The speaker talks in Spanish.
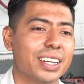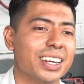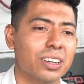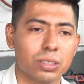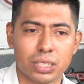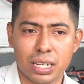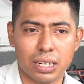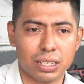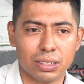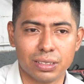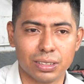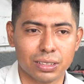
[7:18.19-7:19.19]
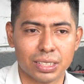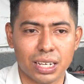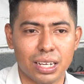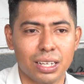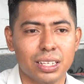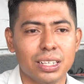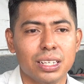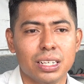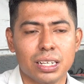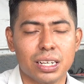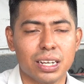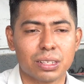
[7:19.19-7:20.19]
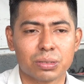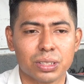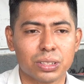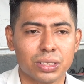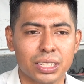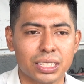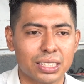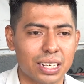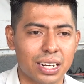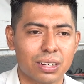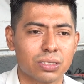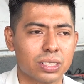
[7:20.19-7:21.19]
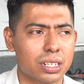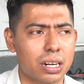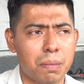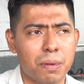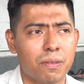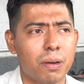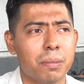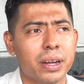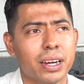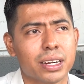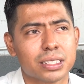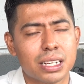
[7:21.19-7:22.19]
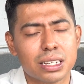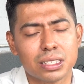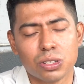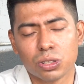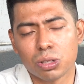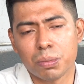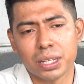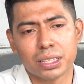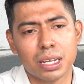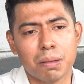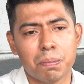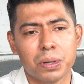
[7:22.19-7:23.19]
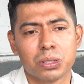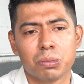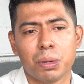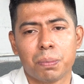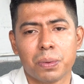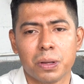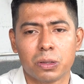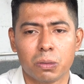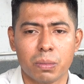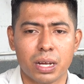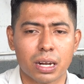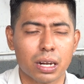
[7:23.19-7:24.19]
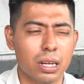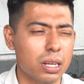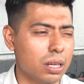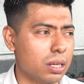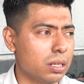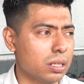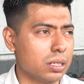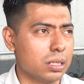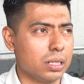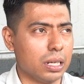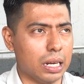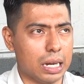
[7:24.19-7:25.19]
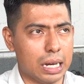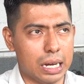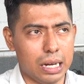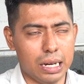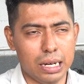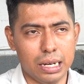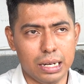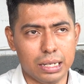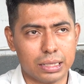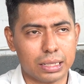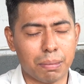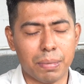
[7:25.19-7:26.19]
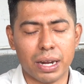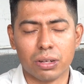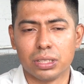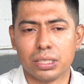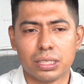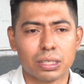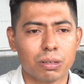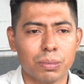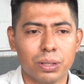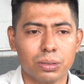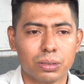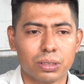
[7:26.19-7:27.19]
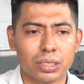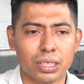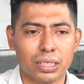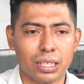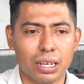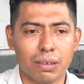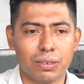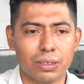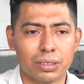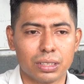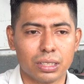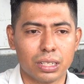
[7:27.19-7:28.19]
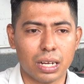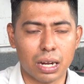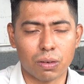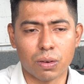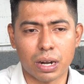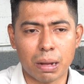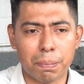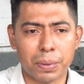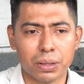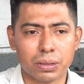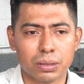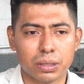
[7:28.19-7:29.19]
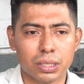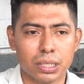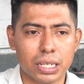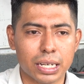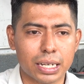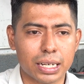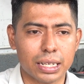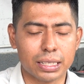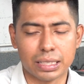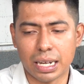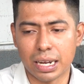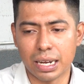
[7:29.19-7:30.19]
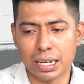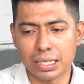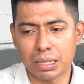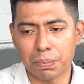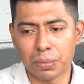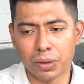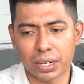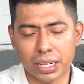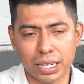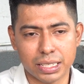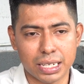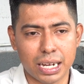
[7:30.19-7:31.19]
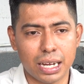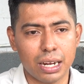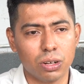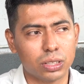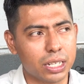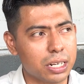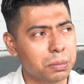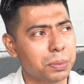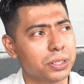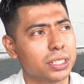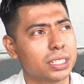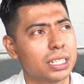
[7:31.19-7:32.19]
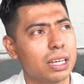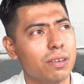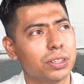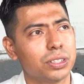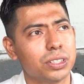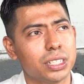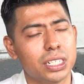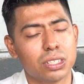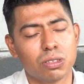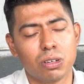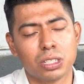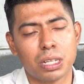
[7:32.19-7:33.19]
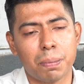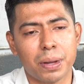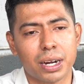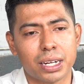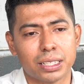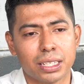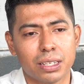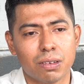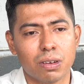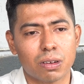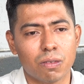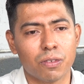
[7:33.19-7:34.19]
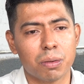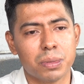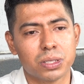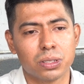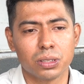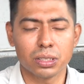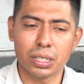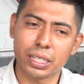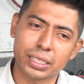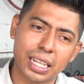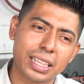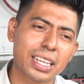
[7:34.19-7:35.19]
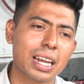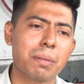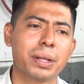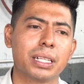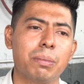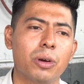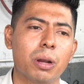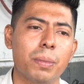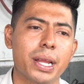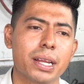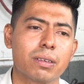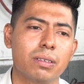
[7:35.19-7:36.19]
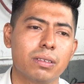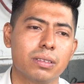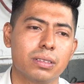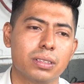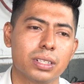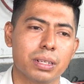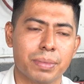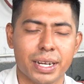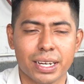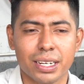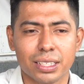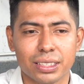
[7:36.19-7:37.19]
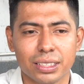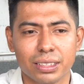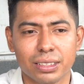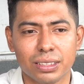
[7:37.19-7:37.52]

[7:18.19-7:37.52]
Y lo tiene. O sea, es cuestión de hacer las cosas rápido y familiarizar. Si no toma tiempo, eso me puede tomar eh, este, menos de 5 minutos en el teléfono. sea, algo rápido y que te agiliza porque ya lo tienes procesado, entonces ya solo está para que te dé una confirmación. Tal día le mandamos el vehículo. Imagínate.